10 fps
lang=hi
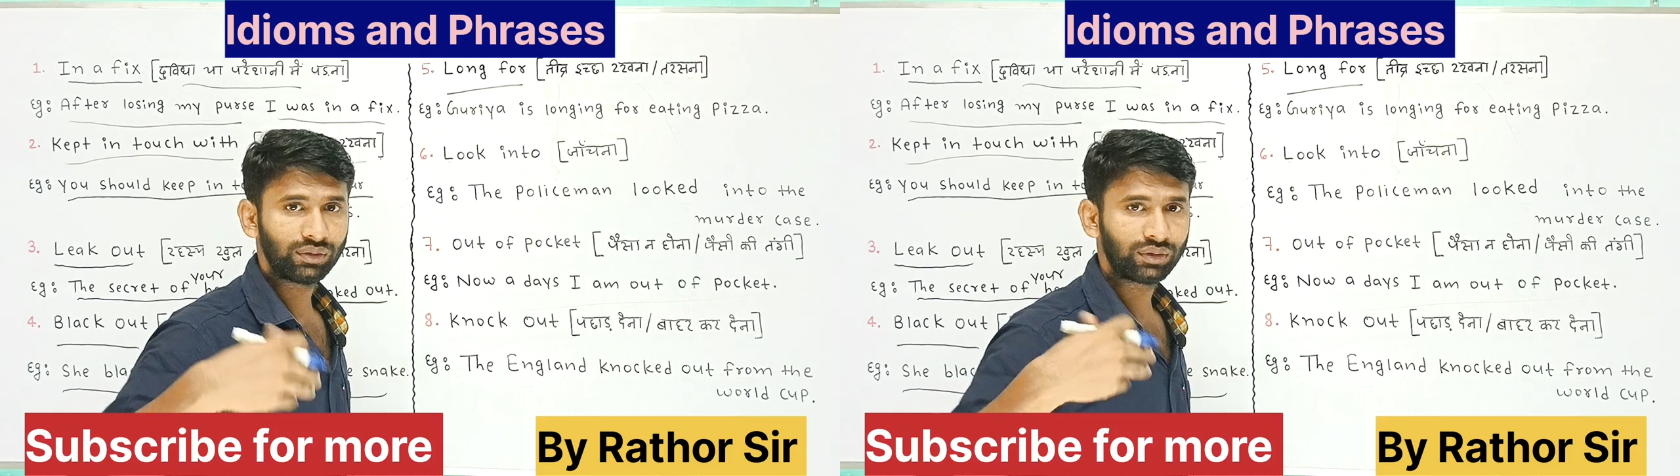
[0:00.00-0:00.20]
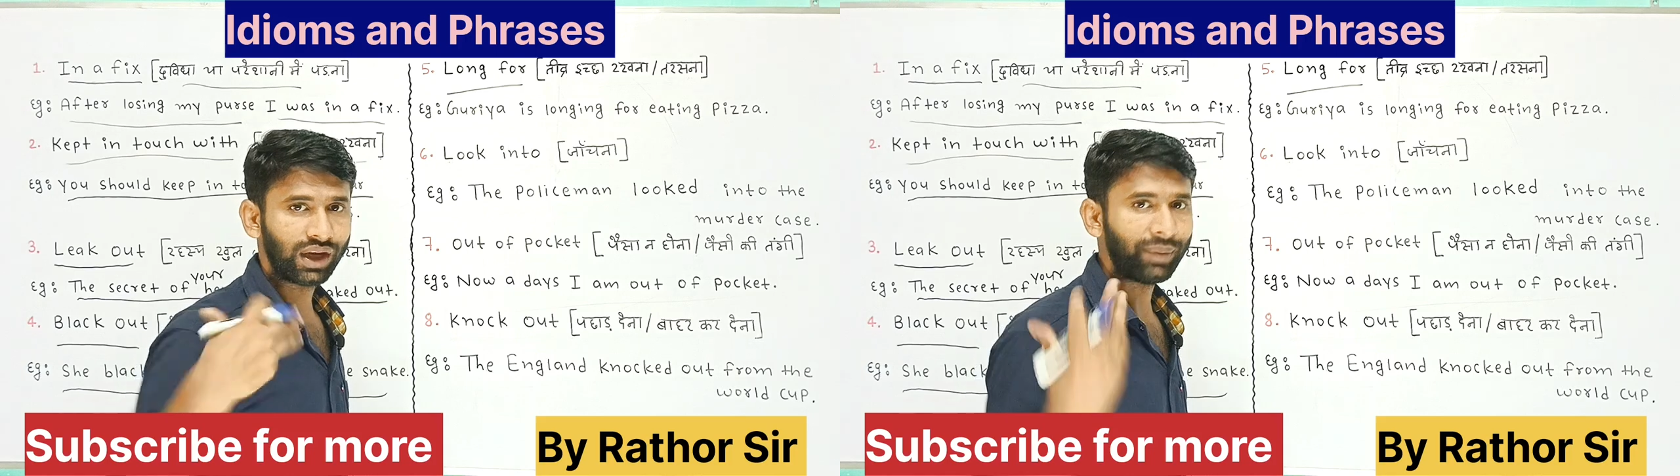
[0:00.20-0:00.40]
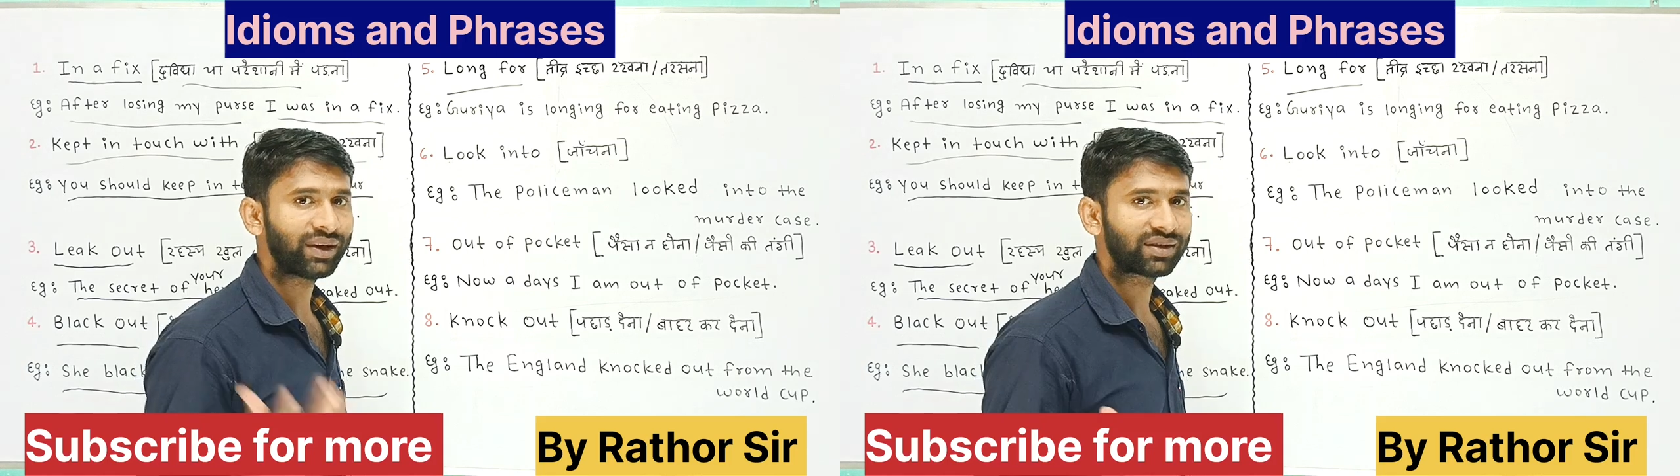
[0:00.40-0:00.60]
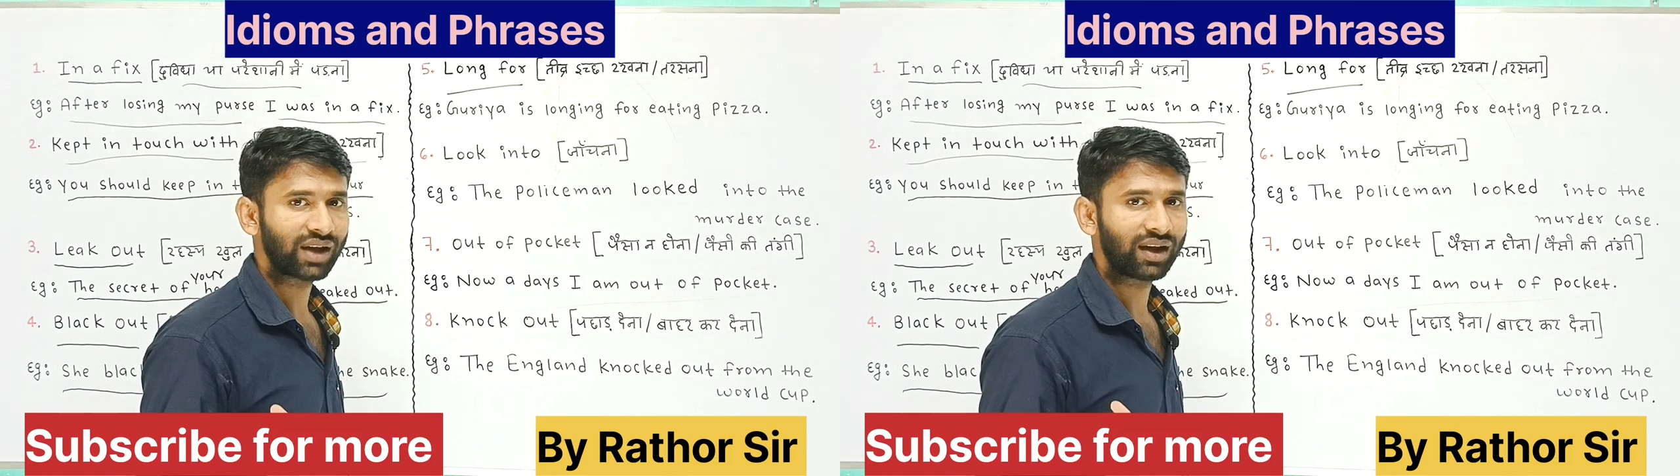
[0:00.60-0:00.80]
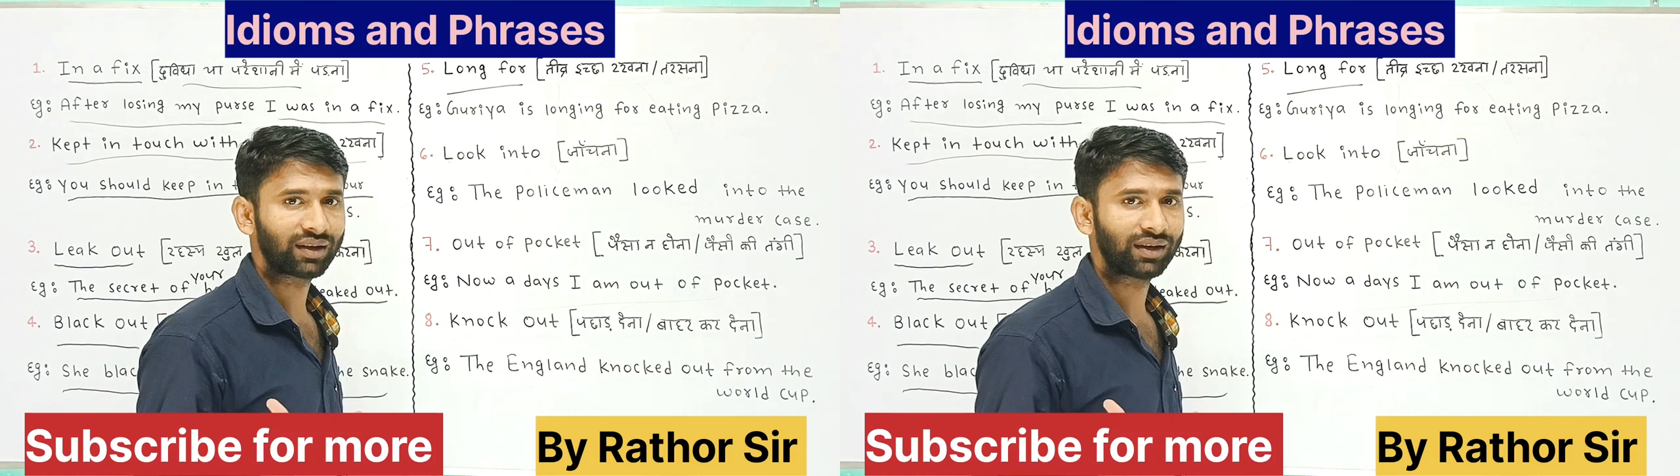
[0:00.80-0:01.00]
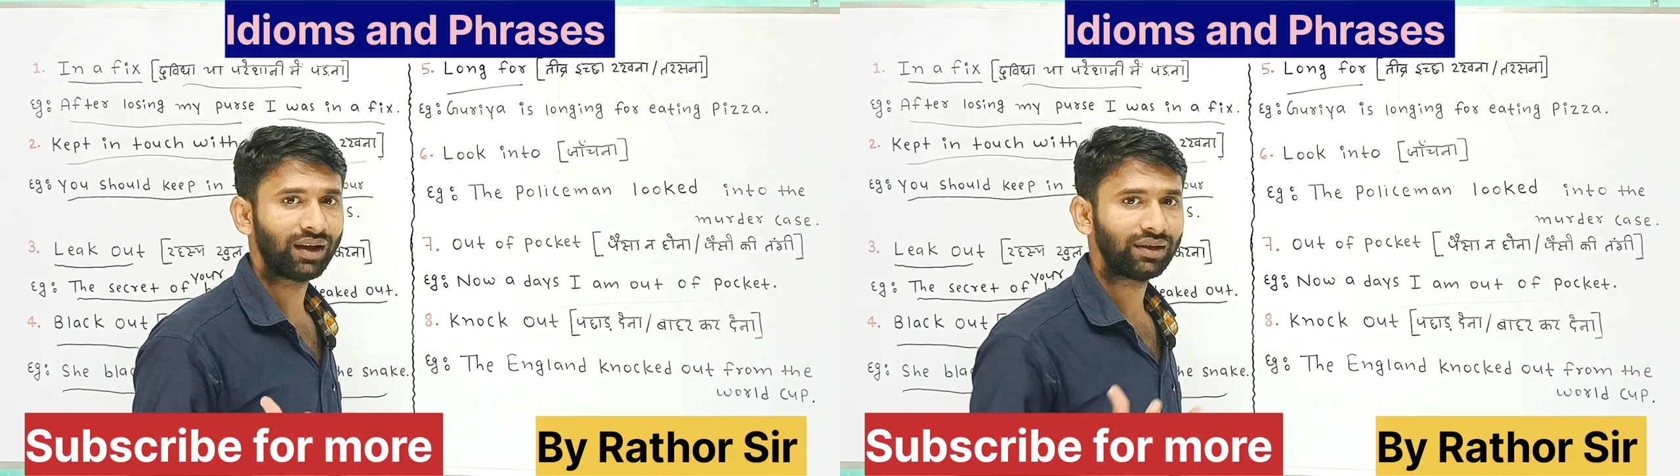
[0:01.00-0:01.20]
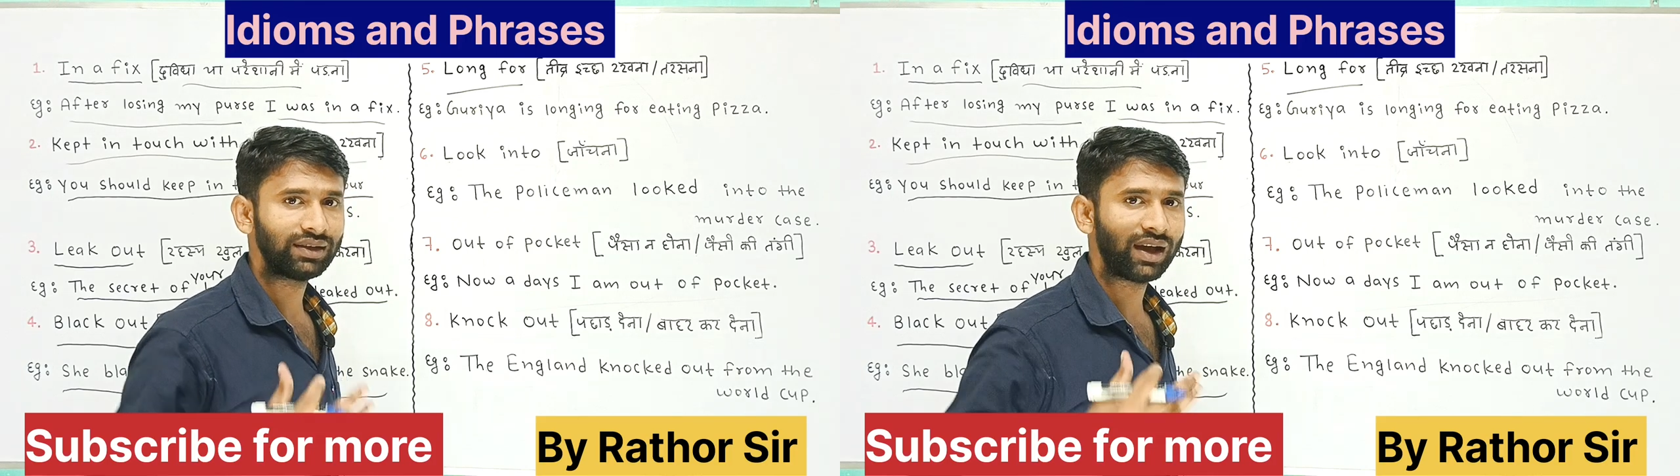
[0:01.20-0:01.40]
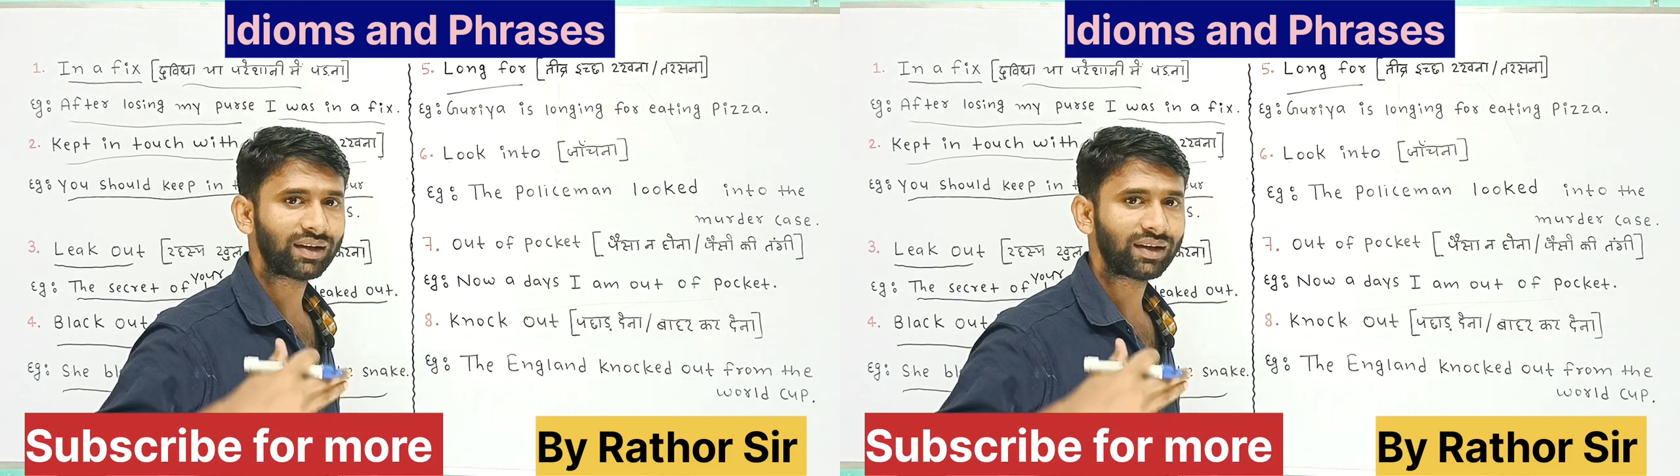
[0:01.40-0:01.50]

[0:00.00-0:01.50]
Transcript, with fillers: त्रिविक्षा इच्छा रखना या